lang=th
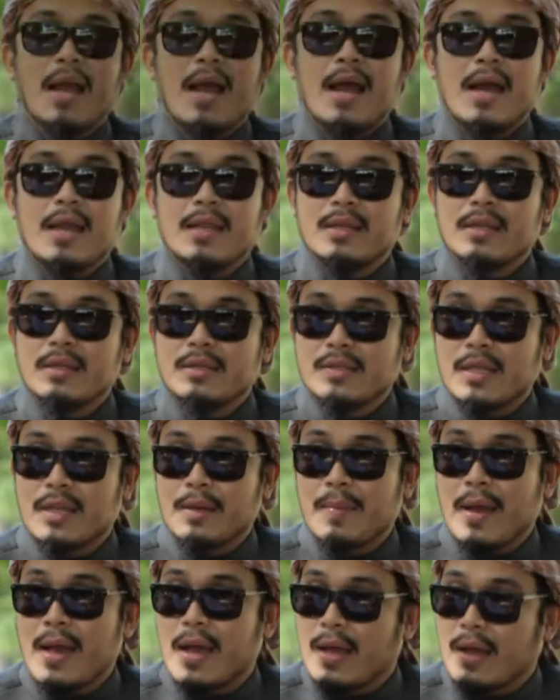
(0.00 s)
กอาร์ตคือศิ
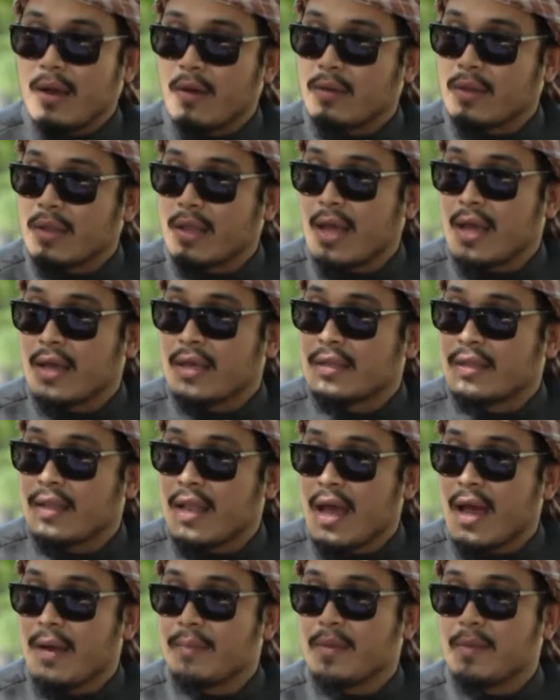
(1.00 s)
ลปะของอิส
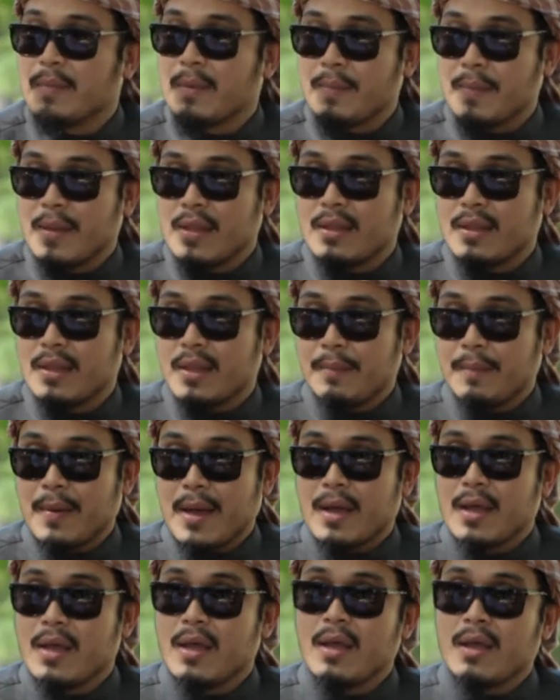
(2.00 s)
ลามที่มันเป็นศิล
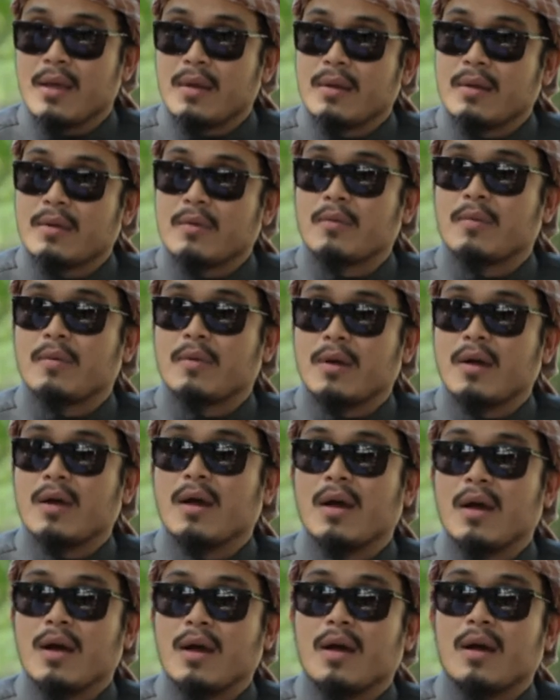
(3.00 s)
ปะวัฒนธรรมอิส
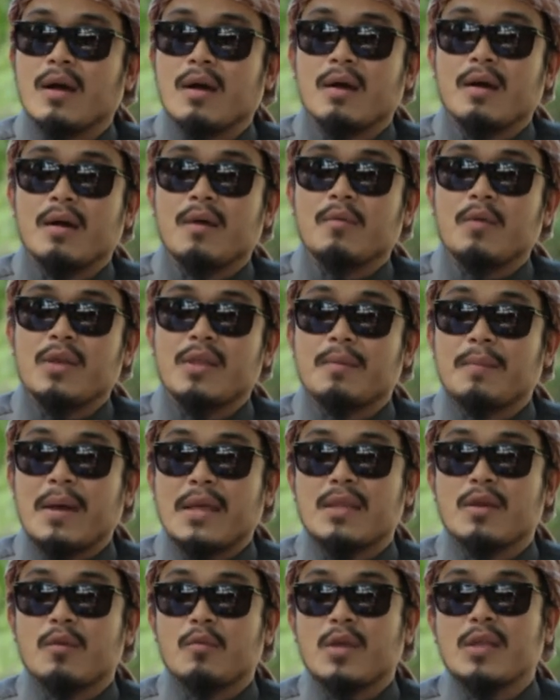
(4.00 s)
ลามวิห
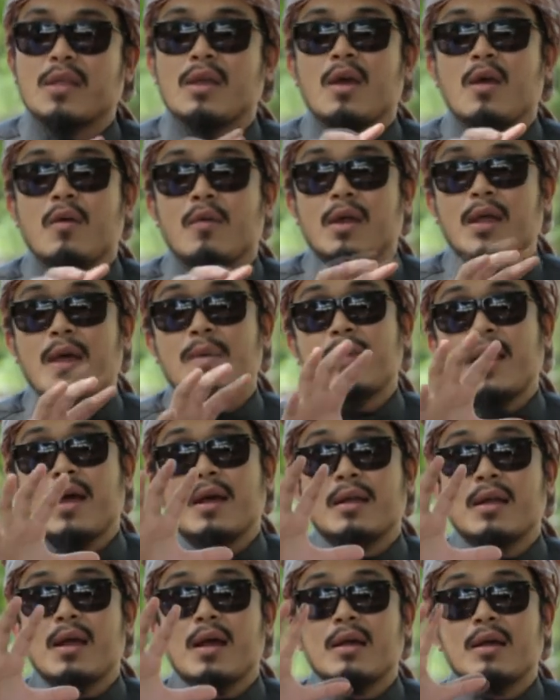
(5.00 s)
มายถึงว่าวัฒนธรรมทา
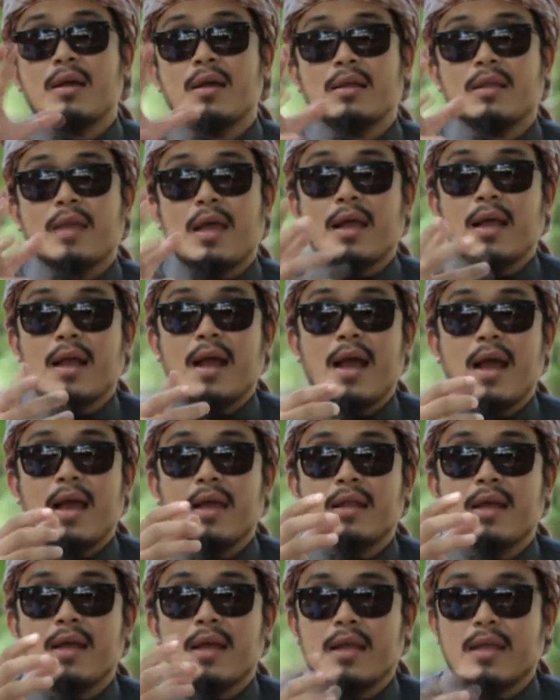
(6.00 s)
งเรื่องเครื่องแต่งกาย
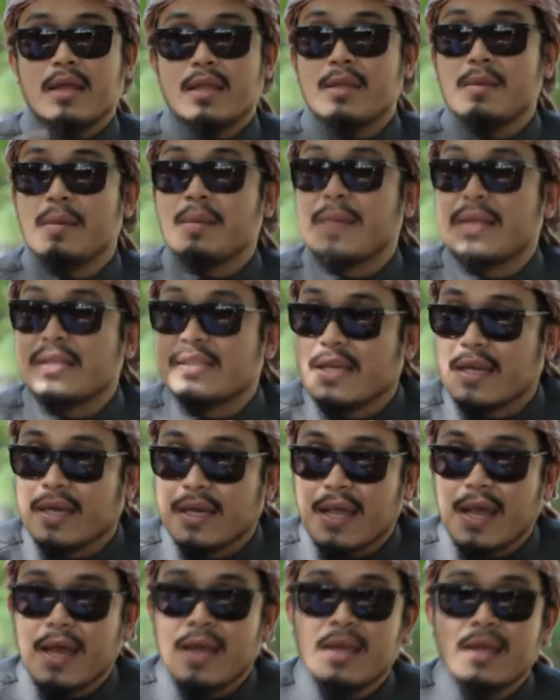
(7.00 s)
เรื่องอะไรที่มันเป็นจริง
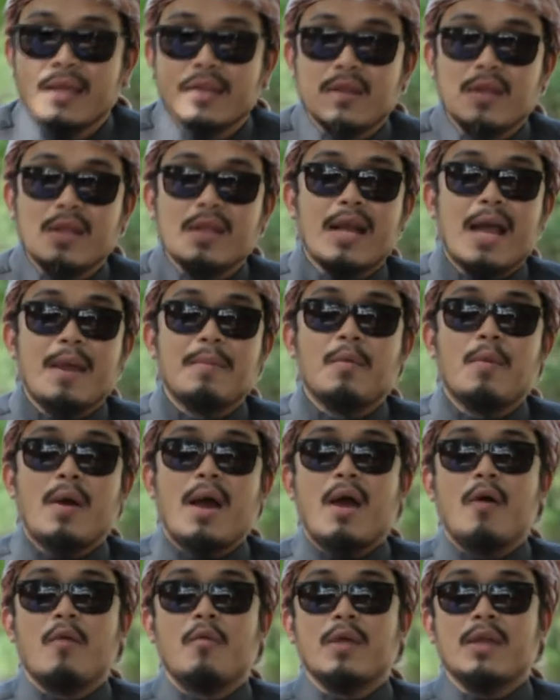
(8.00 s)
นะตอนนี้กลายเป็น
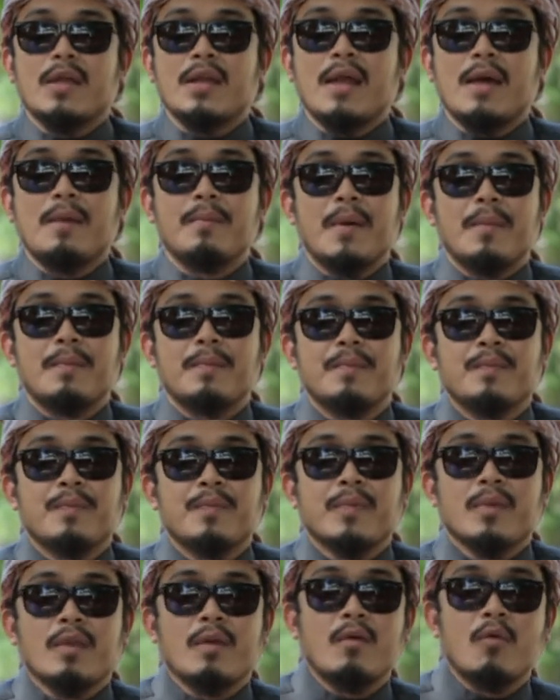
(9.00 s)
ว่าเอาวัฒนธรรมแบบ
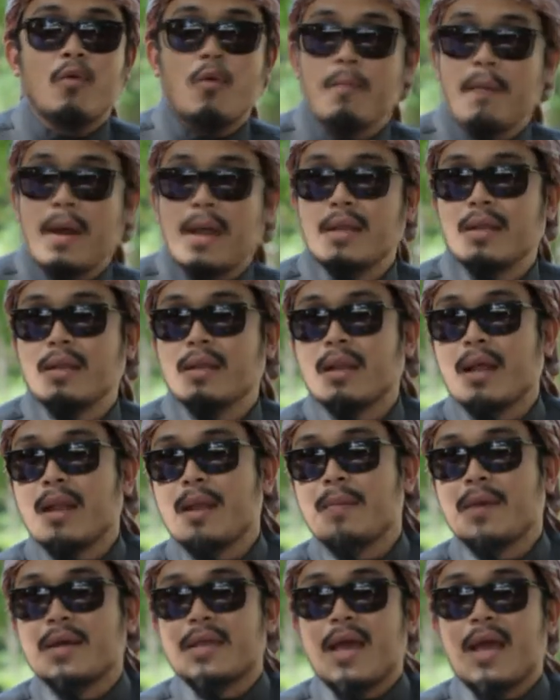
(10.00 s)
โรมันเอา
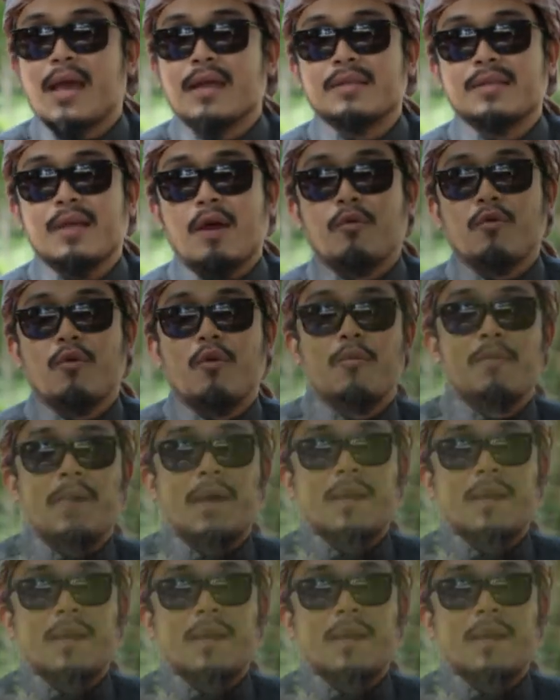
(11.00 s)
โรมันมาสเติมโร